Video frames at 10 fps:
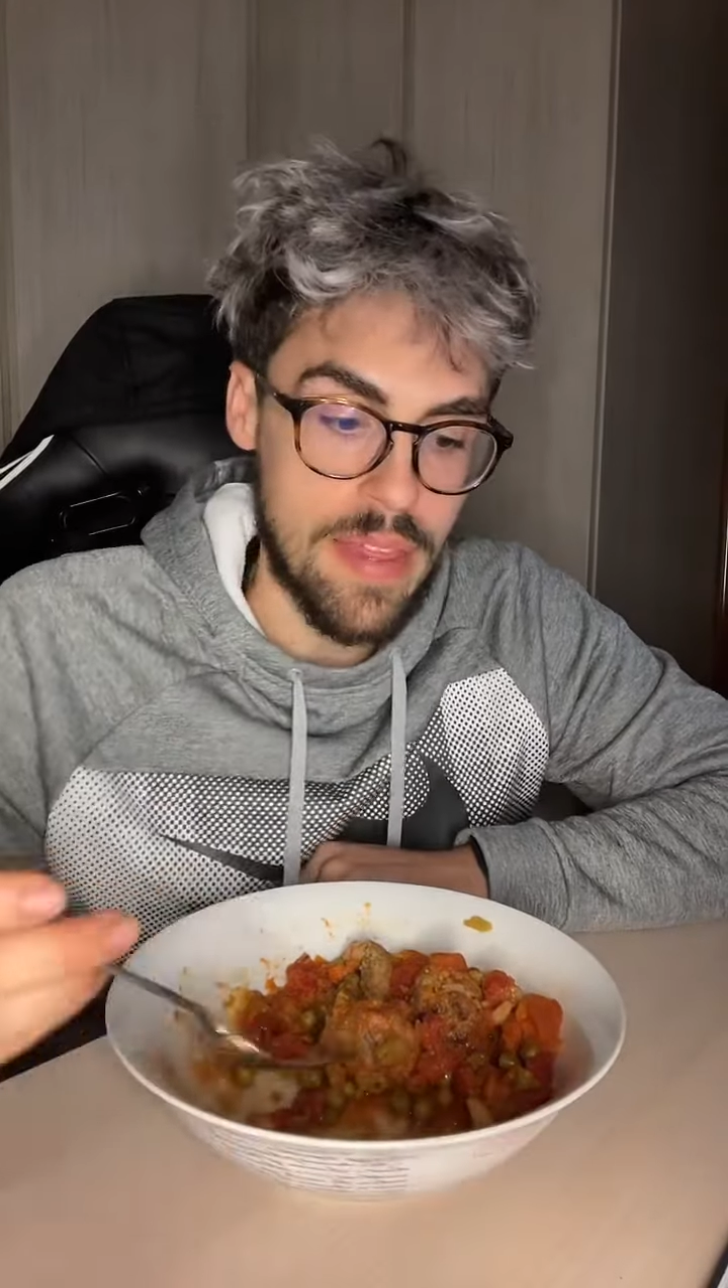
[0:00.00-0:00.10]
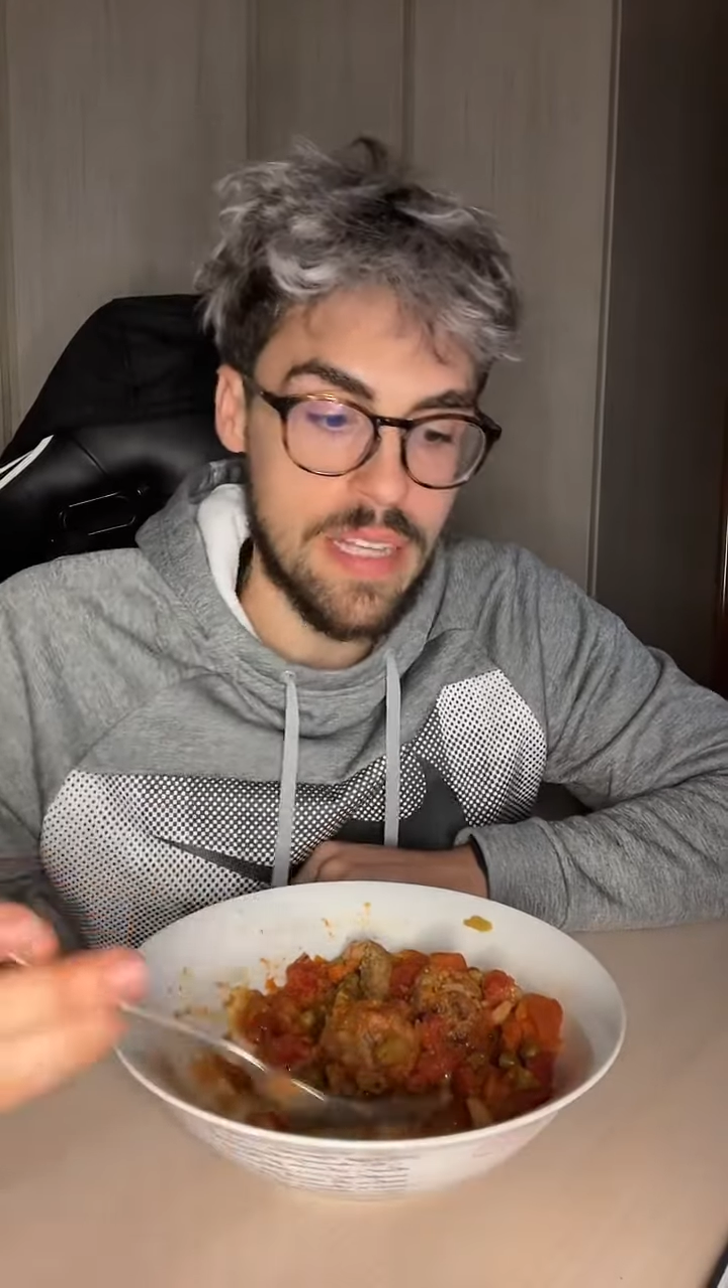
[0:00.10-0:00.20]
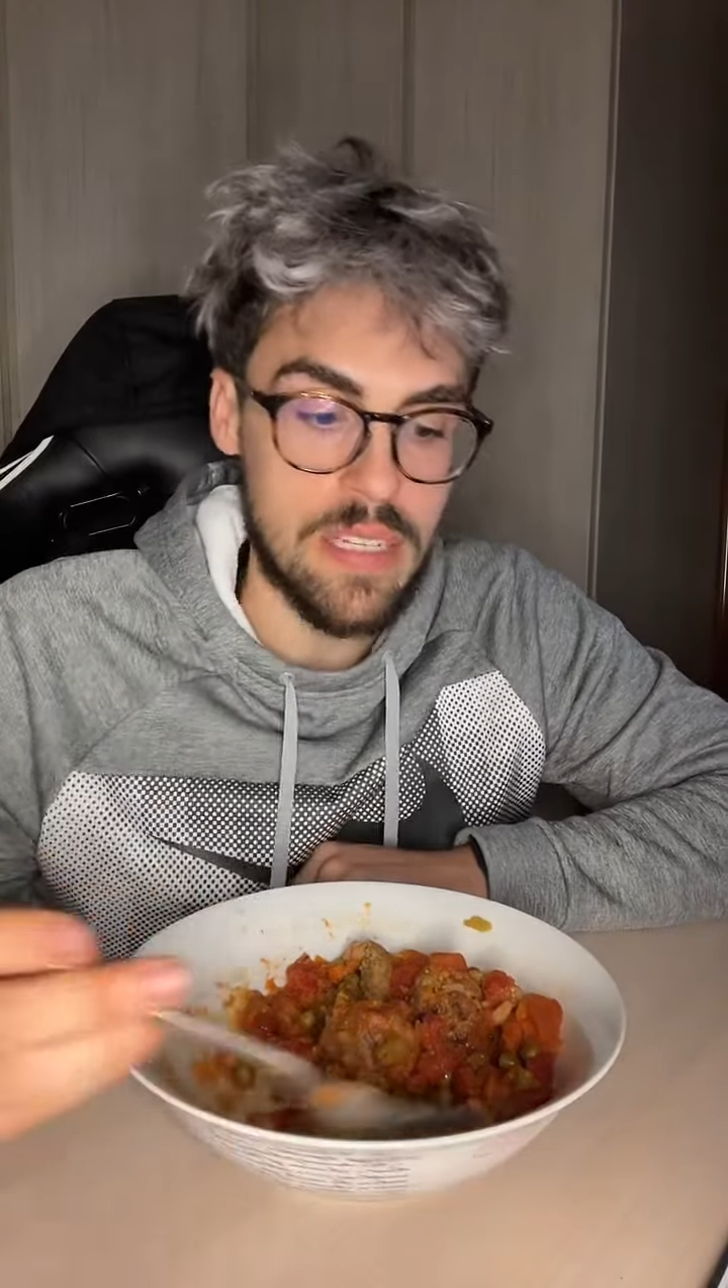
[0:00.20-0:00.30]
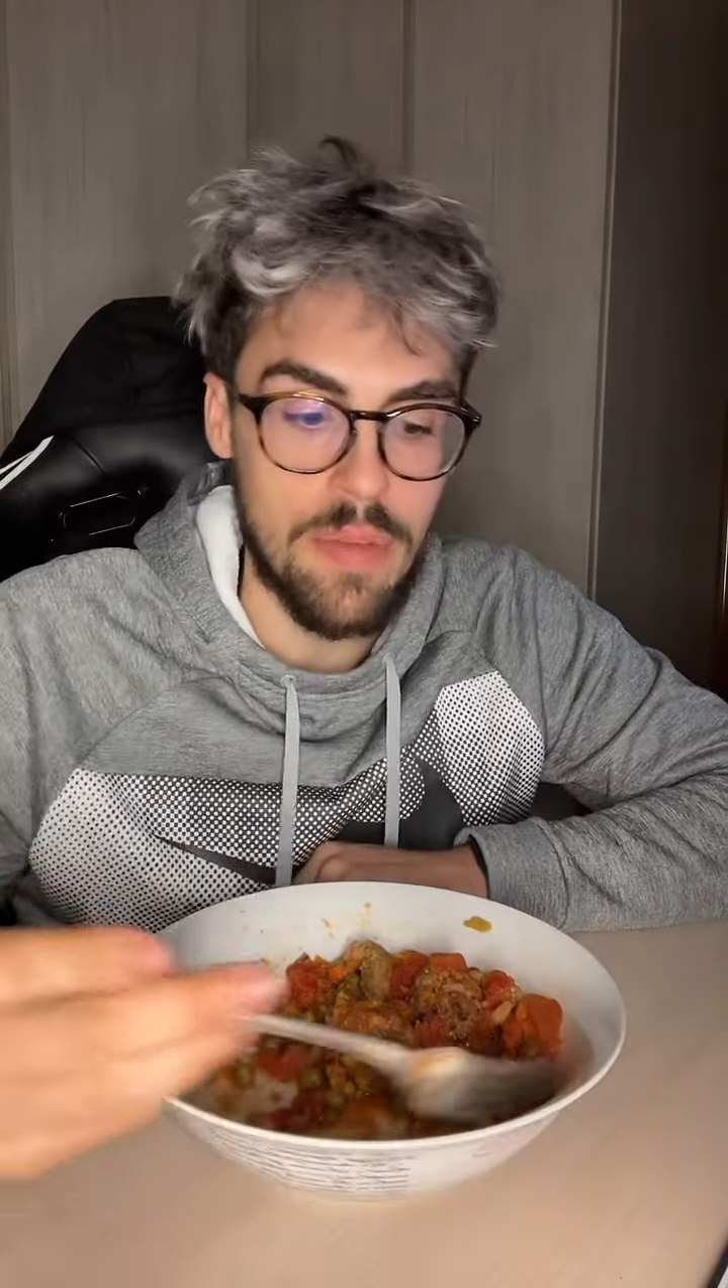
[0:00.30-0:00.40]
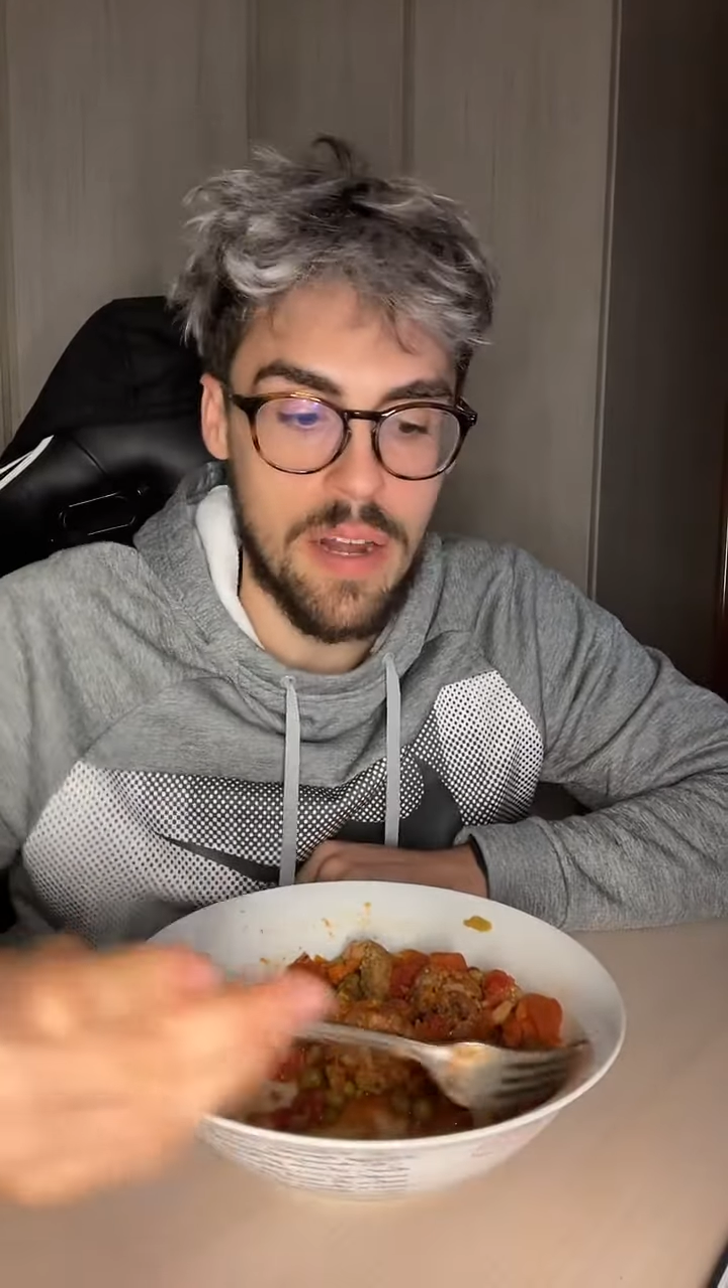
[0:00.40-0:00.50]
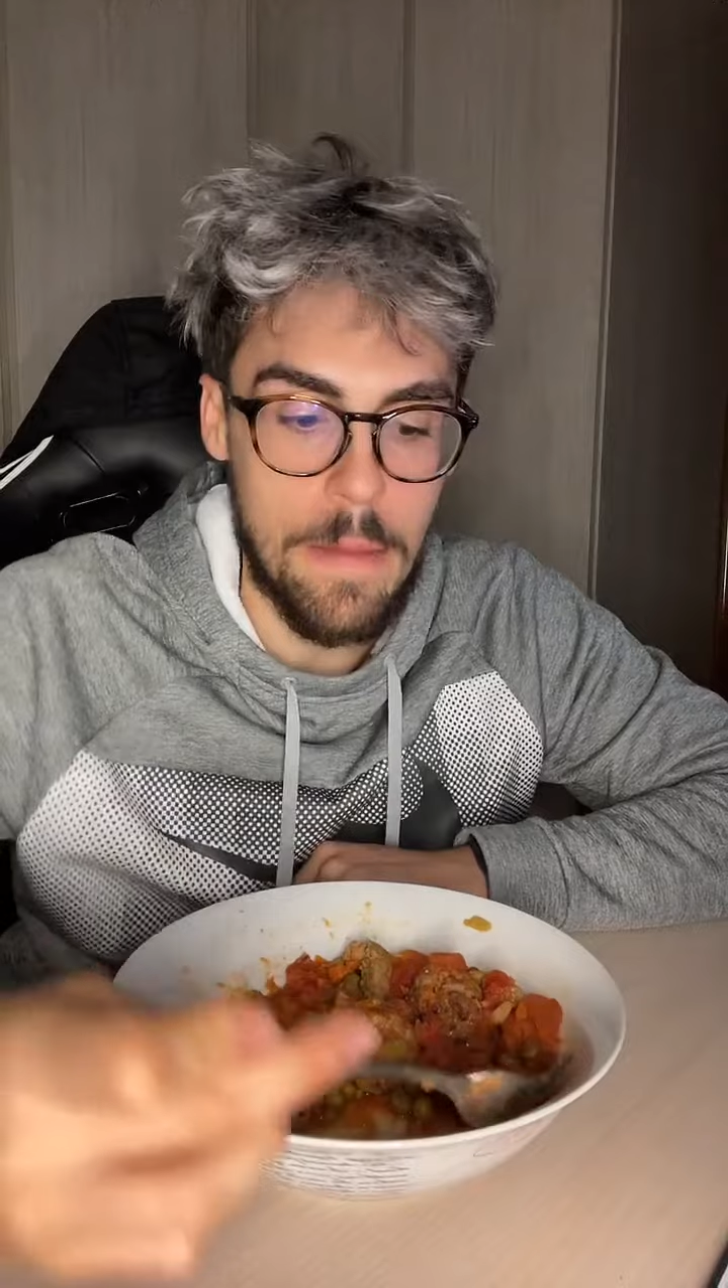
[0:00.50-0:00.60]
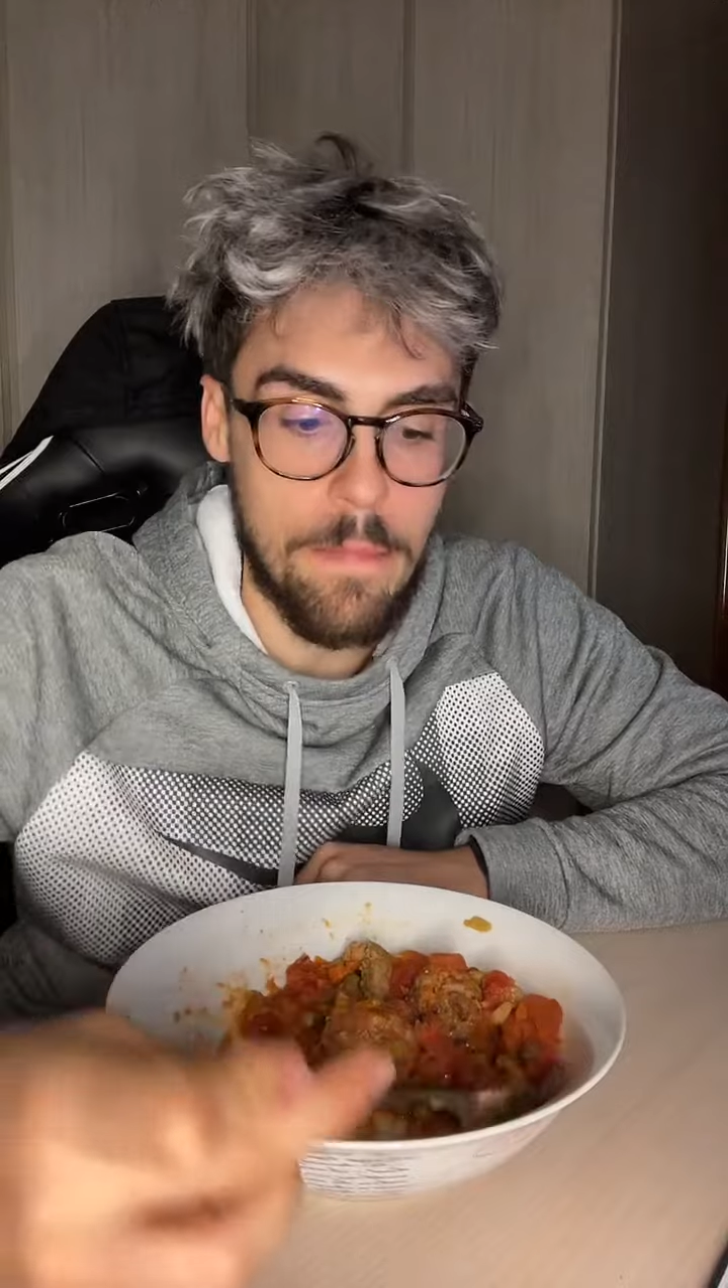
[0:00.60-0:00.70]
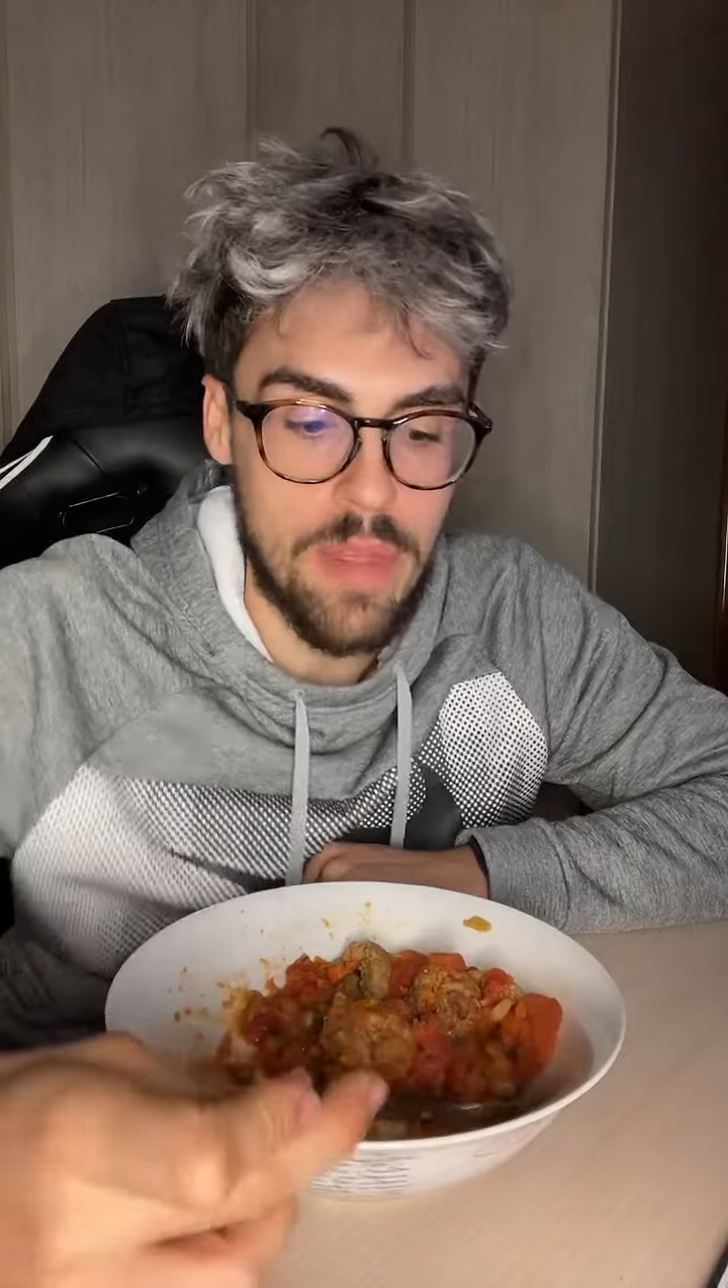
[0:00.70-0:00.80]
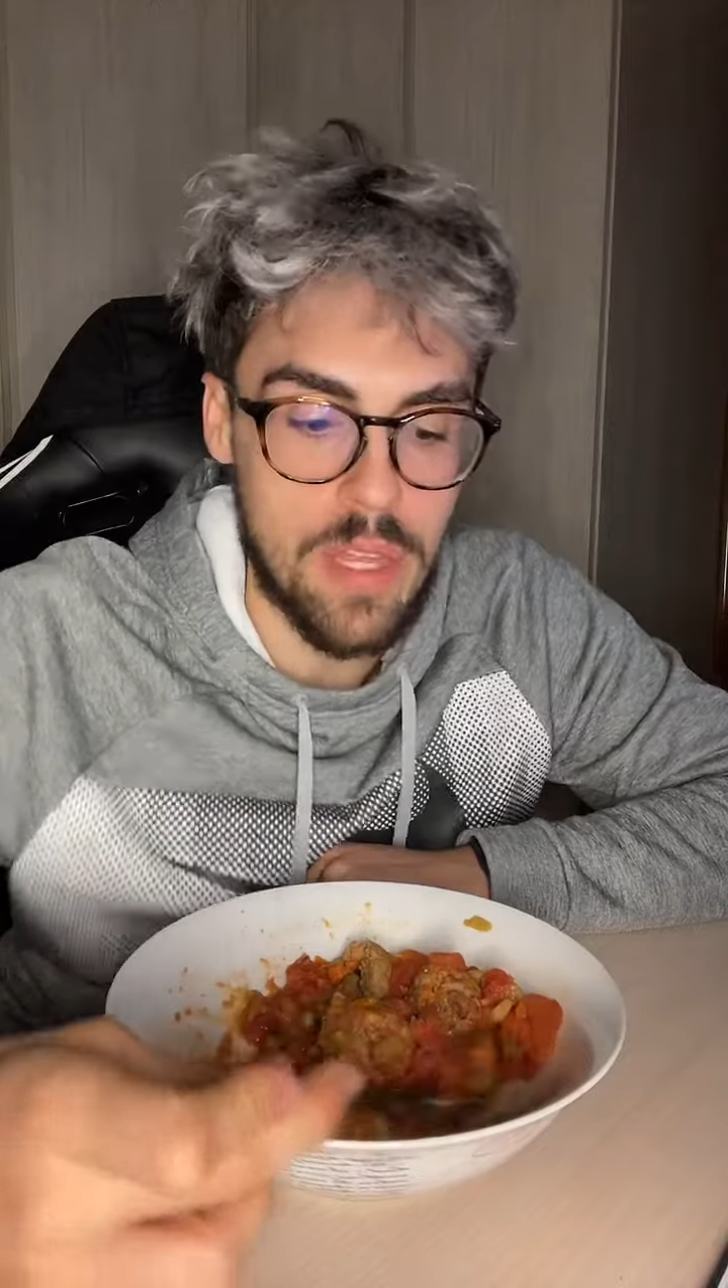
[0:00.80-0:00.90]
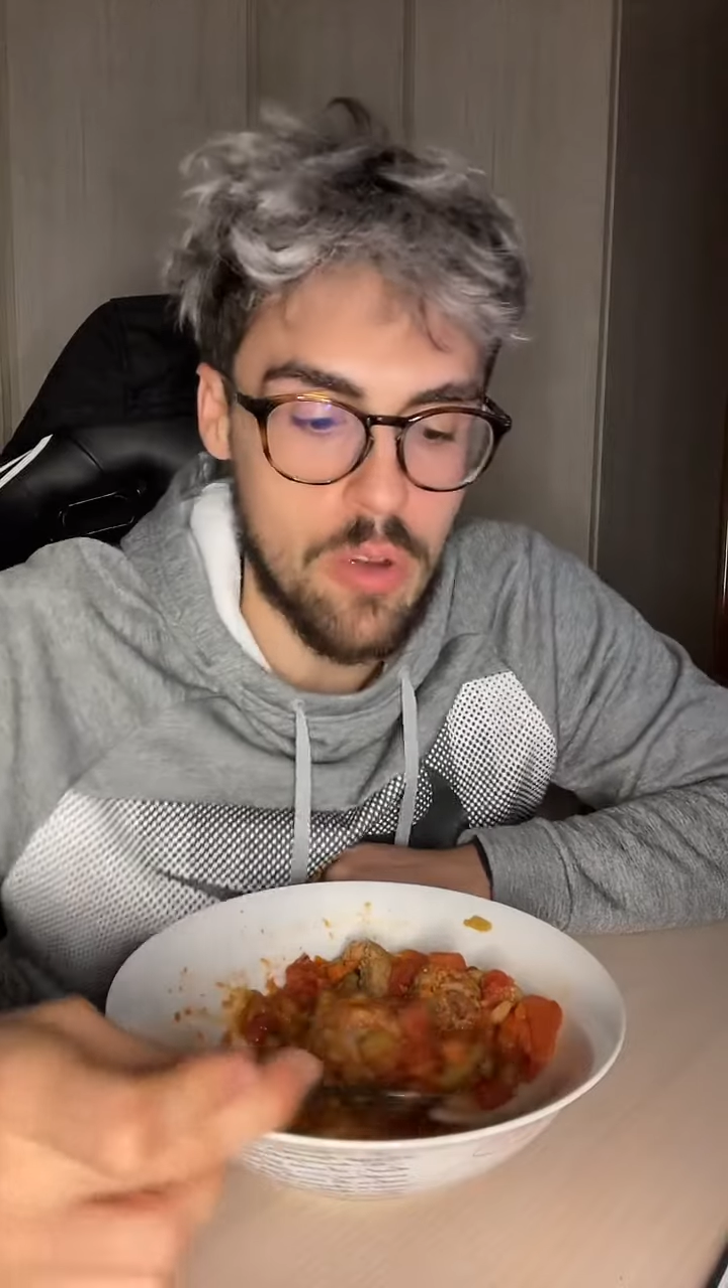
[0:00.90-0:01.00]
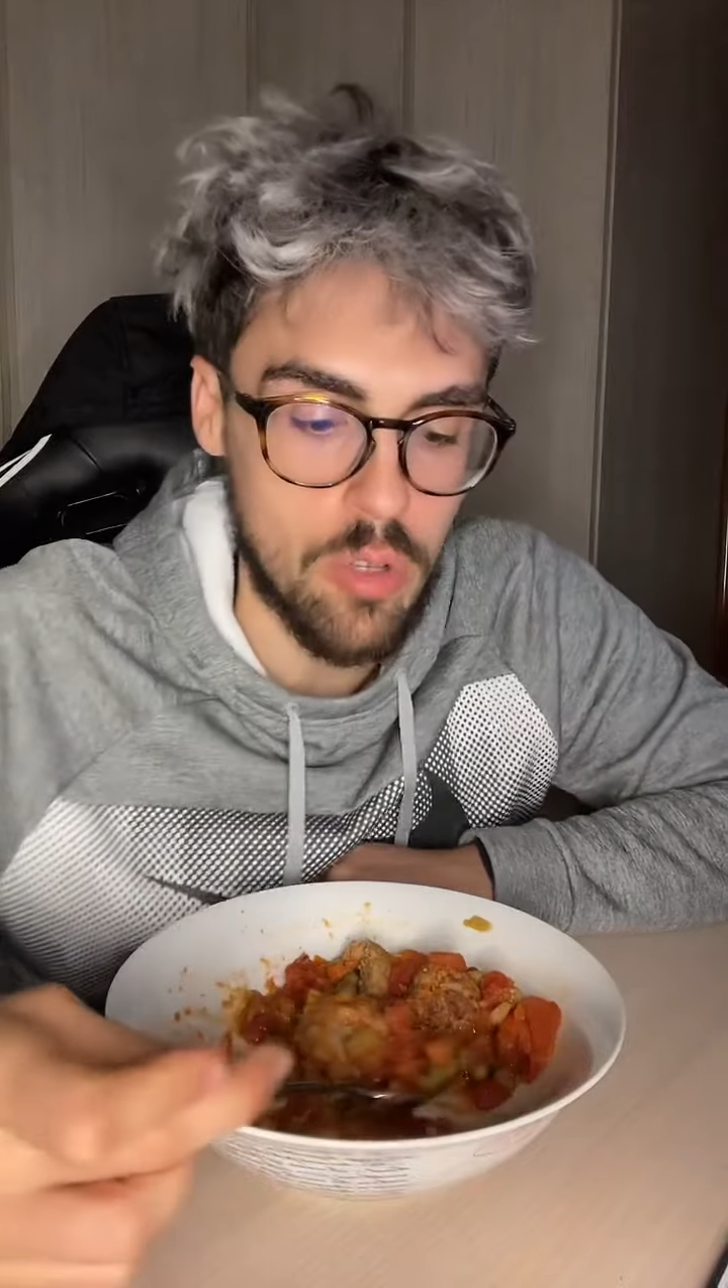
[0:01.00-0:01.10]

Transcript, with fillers: Esta semana me he estado